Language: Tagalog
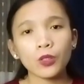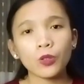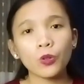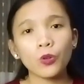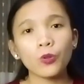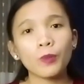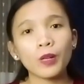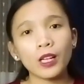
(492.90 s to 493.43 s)

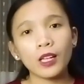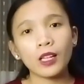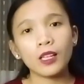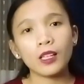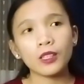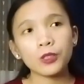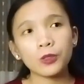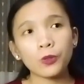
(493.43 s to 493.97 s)
kung
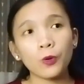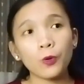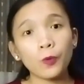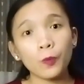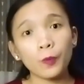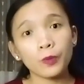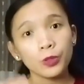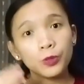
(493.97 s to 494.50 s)
mga kung
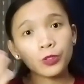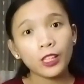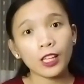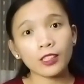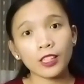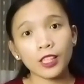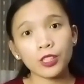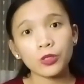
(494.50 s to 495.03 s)
yung
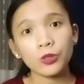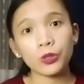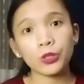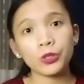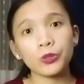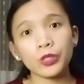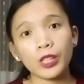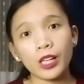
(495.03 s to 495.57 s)
tatay niyo or
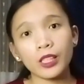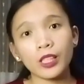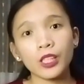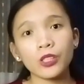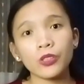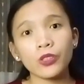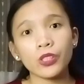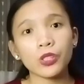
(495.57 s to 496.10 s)
yung nanay
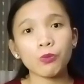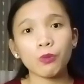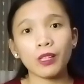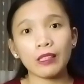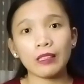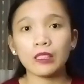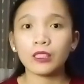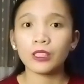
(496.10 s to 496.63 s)
niyo is
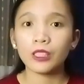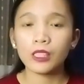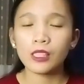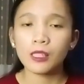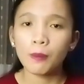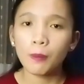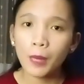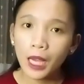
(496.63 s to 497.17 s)
walang internet
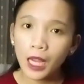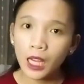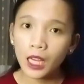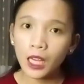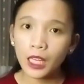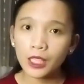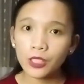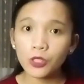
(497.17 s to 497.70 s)
sa
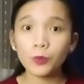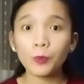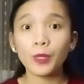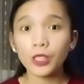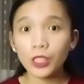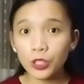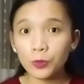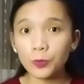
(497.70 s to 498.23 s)
bahay, so
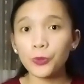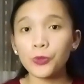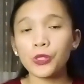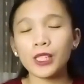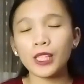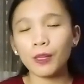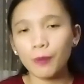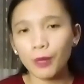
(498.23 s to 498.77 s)
pwede nyo po
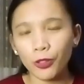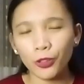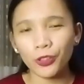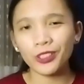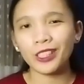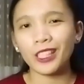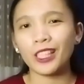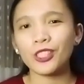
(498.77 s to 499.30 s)
silang
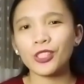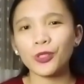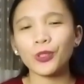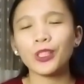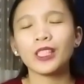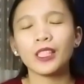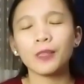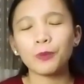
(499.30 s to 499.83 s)
ma-contact So
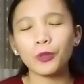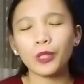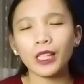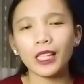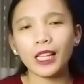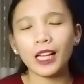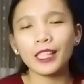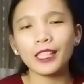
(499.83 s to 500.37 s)
hindi po
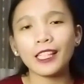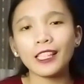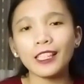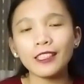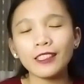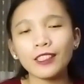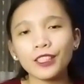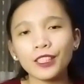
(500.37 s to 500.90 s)
kailangan ng
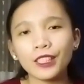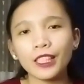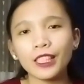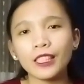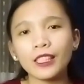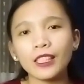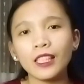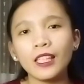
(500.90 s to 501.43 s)

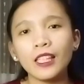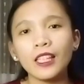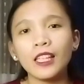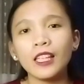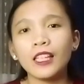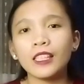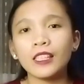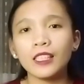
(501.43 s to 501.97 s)
internet
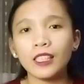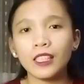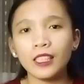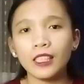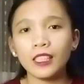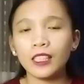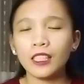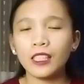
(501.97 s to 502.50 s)

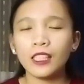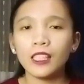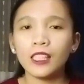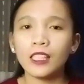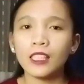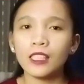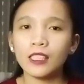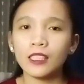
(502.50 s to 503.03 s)
ni
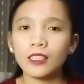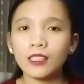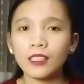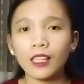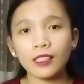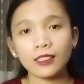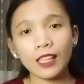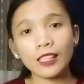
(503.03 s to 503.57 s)

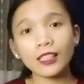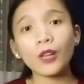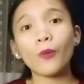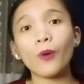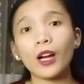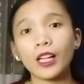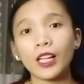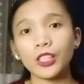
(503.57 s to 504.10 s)
ng
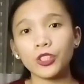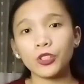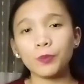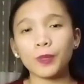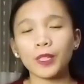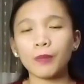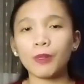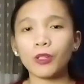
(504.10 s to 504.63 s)
tatawagan niyo
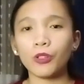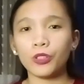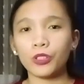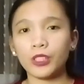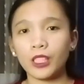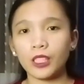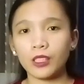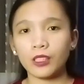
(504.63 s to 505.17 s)
para
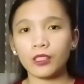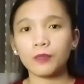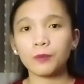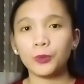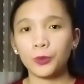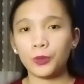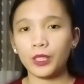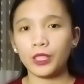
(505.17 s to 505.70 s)
makontakt
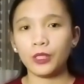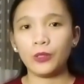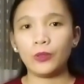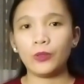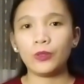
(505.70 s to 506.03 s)
po kayo.